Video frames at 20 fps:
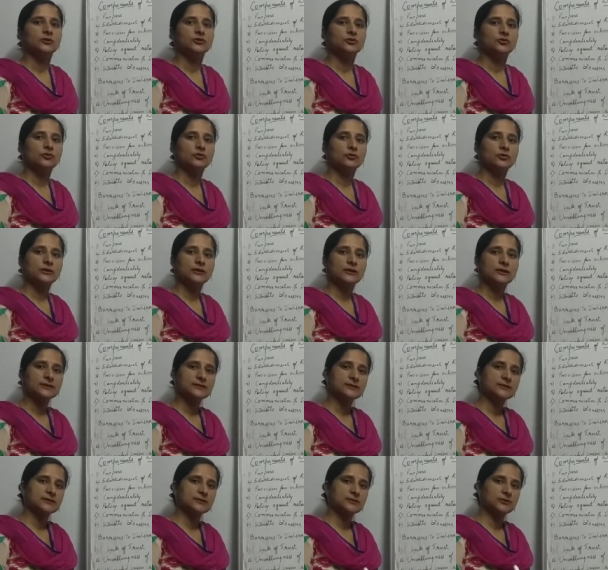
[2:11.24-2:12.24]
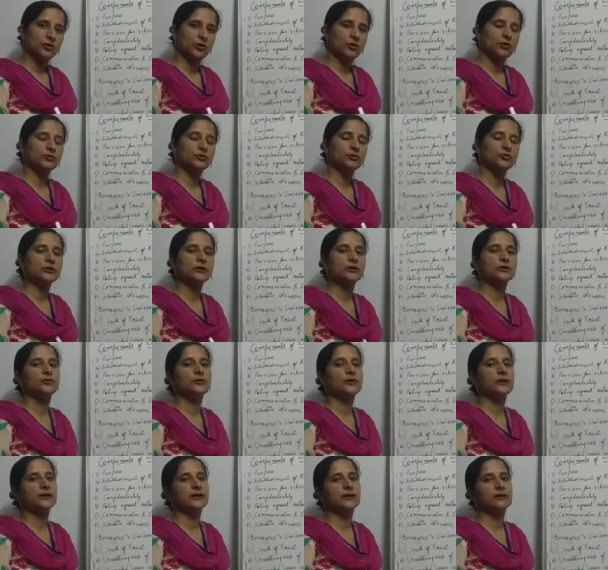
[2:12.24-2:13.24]
तो किस रॉन्ग डूइंग को
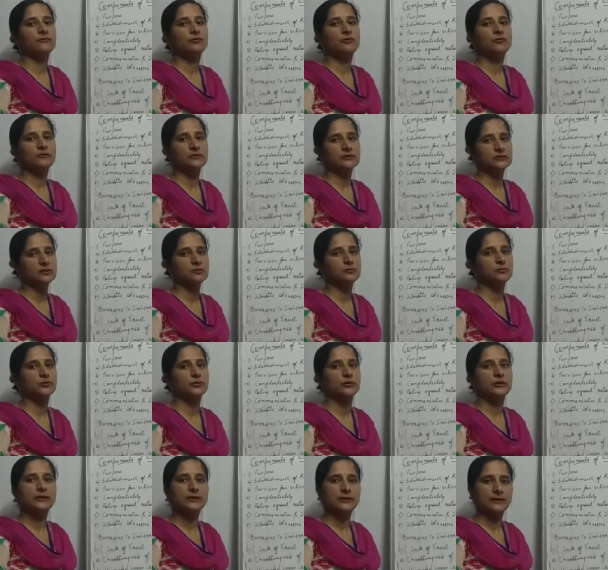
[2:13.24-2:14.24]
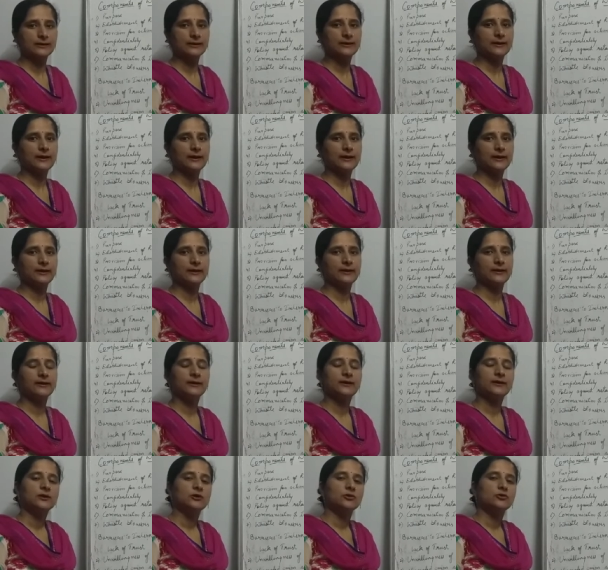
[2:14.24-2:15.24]
लेके वो विसल ब्लोइंग कर रहा है
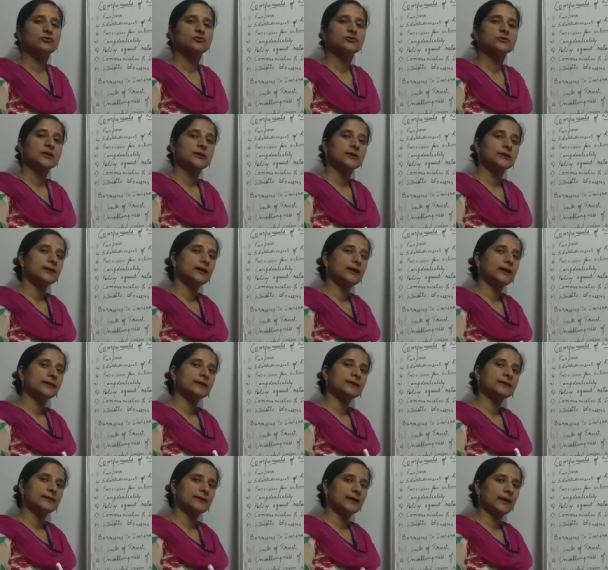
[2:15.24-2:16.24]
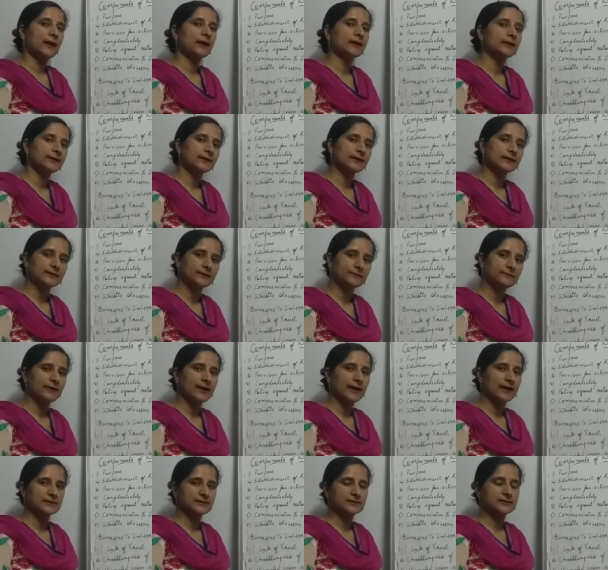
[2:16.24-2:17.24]
उसके रिगार्डिंग क्या करेक्टिव
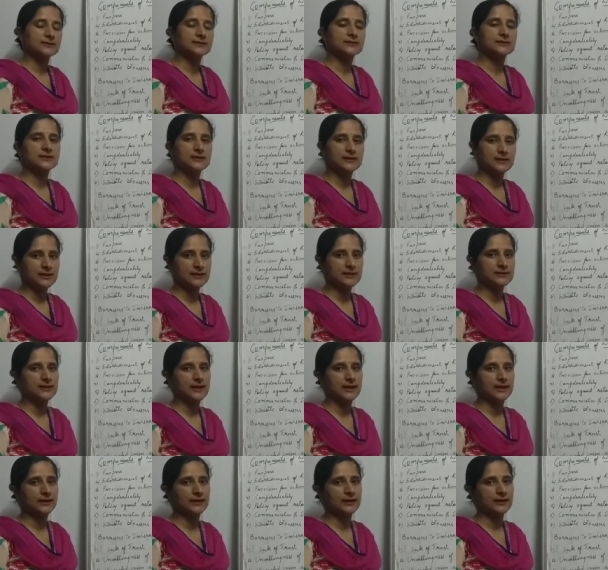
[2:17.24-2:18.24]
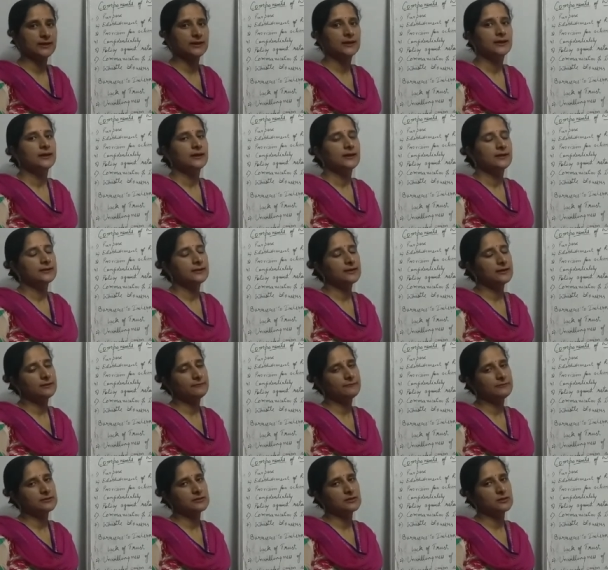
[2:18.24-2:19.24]
एक्शन लिए जाएंगे ये
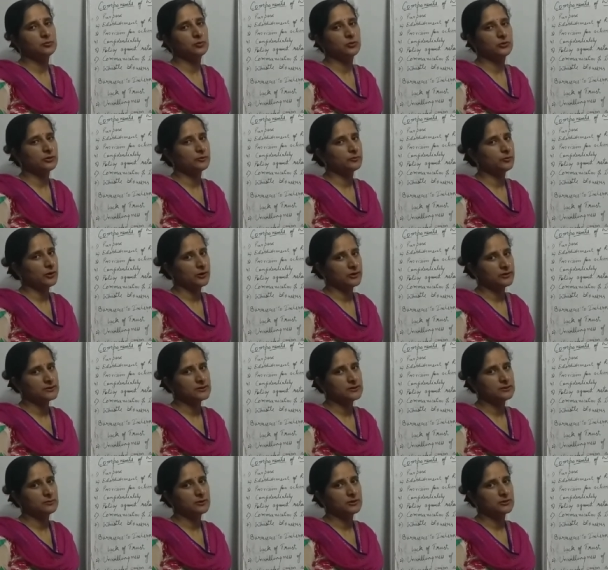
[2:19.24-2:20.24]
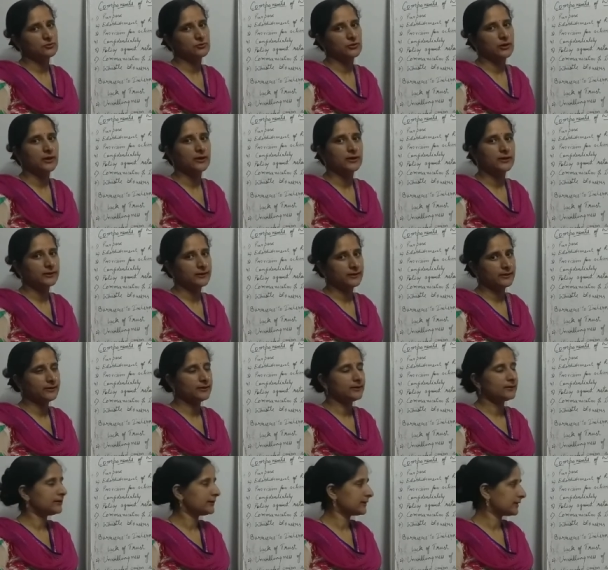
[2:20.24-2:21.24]
विसल ब्लोइंग पॉलिसी में जो है
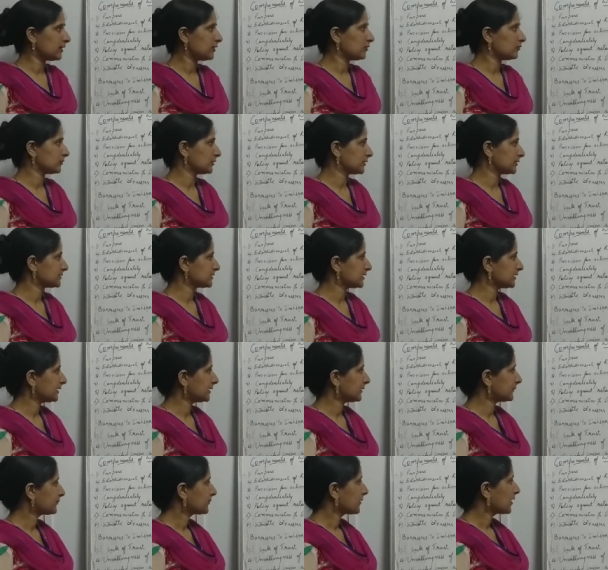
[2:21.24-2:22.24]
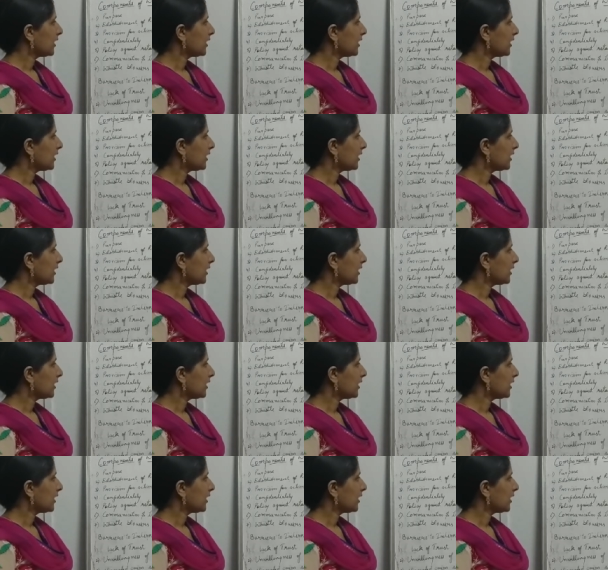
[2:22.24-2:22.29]
क्लियर लिखा होना चाहिए